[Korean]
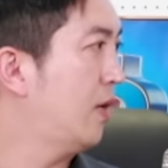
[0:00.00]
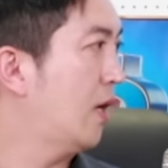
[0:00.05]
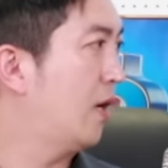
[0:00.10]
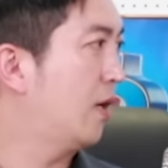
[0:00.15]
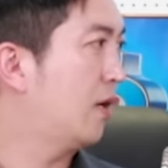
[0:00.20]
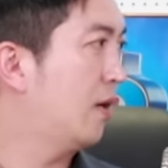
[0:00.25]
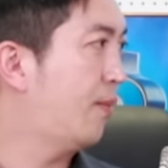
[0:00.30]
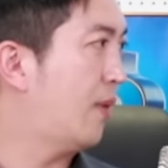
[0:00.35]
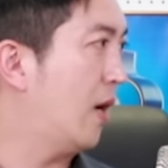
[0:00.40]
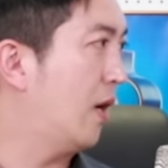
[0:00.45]

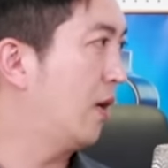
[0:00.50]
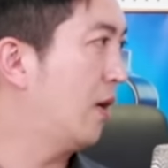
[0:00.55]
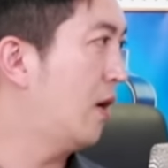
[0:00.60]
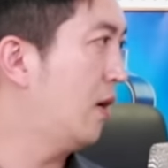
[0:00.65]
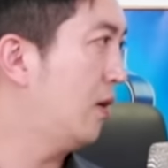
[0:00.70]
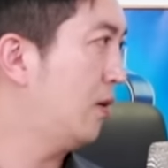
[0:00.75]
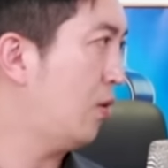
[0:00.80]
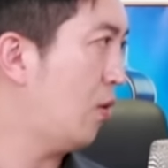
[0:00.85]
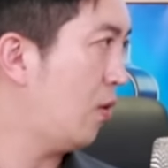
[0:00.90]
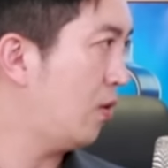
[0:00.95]
약간
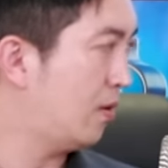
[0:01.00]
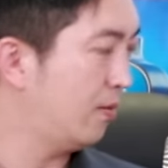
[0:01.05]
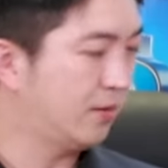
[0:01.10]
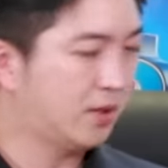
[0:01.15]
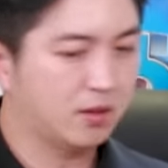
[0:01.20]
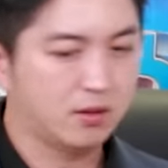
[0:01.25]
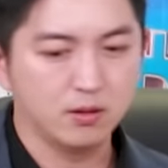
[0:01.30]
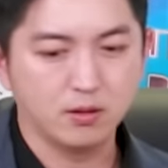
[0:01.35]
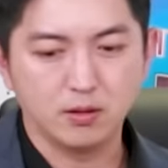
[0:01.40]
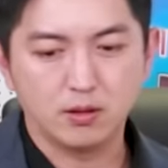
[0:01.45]
방향을 조금
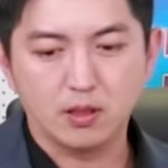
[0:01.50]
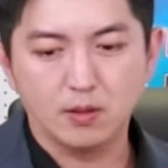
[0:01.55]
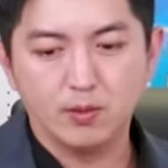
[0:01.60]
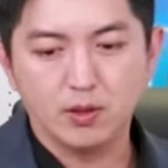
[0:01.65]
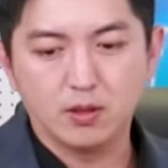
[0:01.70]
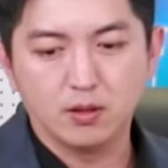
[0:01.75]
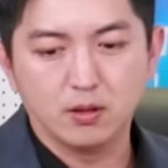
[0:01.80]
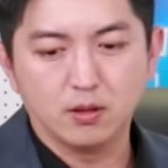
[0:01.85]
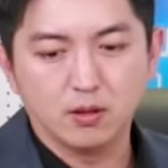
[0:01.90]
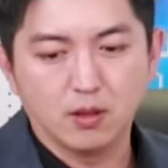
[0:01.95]
틀은 느낌이
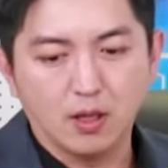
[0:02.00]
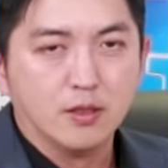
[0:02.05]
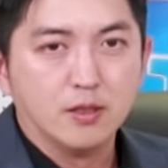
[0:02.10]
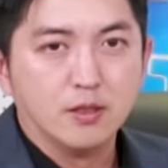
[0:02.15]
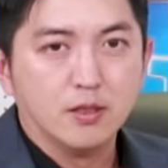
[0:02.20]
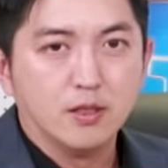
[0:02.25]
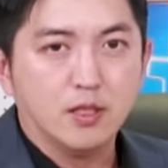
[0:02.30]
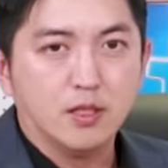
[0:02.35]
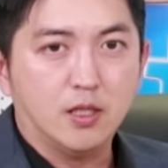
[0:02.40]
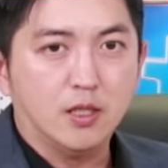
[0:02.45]
드는데
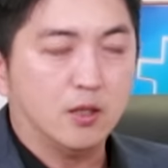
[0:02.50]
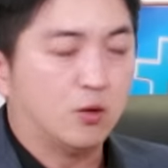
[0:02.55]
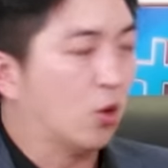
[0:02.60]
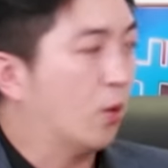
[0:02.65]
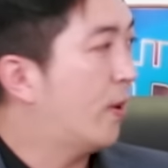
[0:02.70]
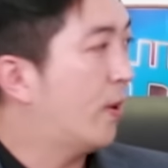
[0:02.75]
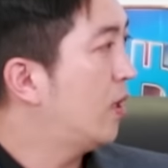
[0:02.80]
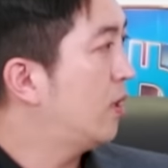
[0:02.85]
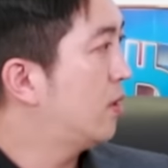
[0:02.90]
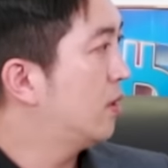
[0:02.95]

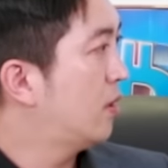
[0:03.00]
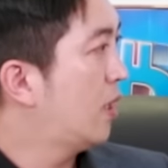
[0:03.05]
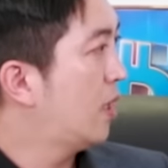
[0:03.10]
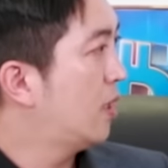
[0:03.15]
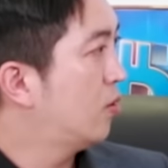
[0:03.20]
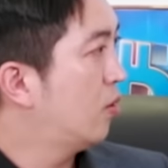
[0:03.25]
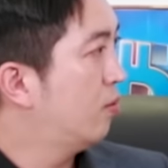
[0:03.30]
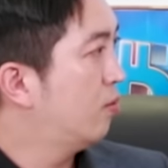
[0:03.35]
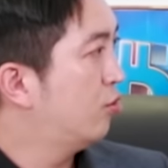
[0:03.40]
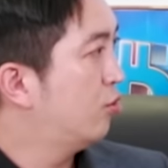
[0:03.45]
이조 바이든
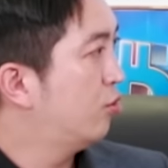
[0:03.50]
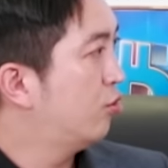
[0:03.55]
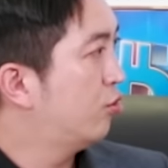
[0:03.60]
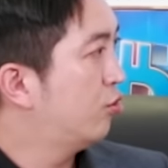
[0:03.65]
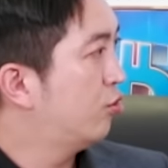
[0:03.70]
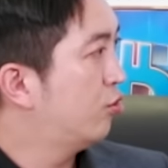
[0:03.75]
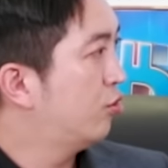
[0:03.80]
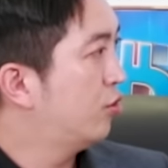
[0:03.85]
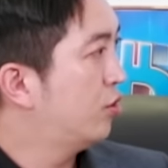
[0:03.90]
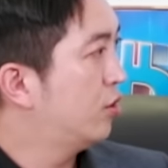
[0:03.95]

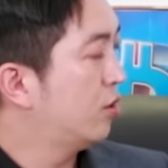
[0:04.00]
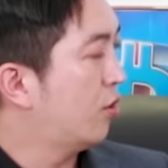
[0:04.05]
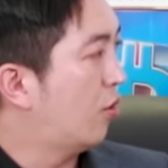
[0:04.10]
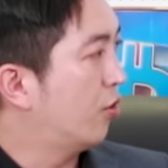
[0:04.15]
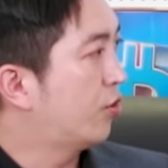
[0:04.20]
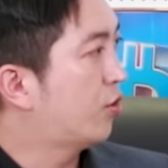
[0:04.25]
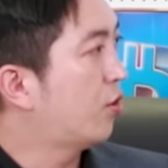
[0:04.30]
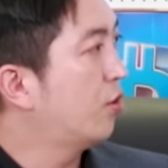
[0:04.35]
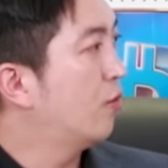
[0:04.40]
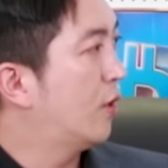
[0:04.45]
행정부는
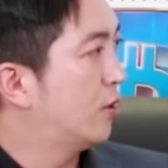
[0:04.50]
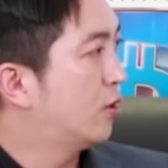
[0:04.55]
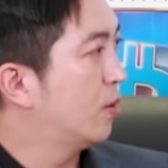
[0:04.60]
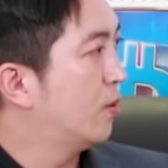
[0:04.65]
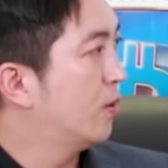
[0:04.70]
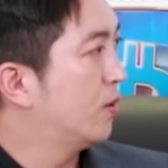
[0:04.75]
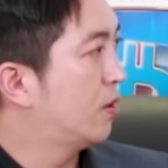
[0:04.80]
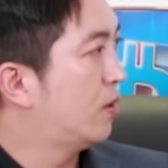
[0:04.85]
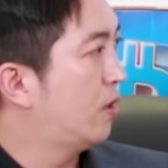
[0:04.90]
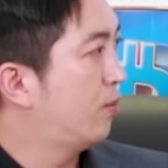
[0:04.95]
어떤
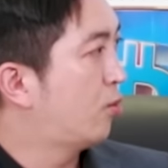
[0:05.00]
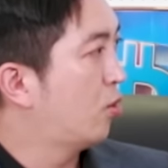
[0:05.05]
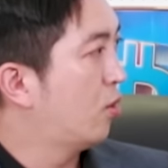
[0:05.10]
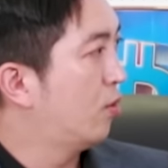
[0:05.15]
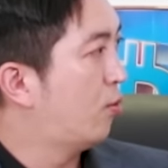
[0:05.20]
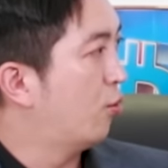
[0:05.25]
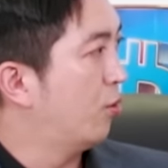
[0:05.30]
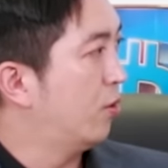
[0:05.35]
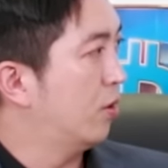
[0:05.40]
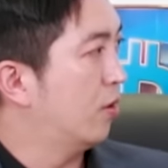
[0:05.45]
관점에서 크립토를
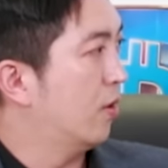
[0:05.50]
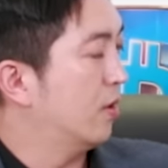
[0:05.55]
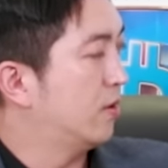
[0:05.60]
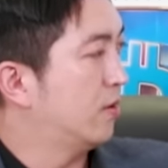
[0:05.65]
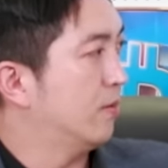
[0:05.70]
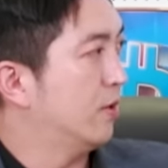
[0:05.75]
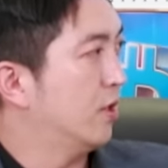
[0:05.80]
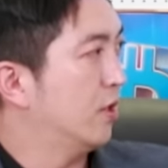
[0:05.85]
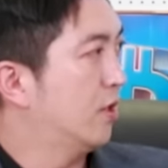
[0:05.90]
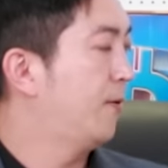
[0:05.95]
보고 있는 것 같습니까?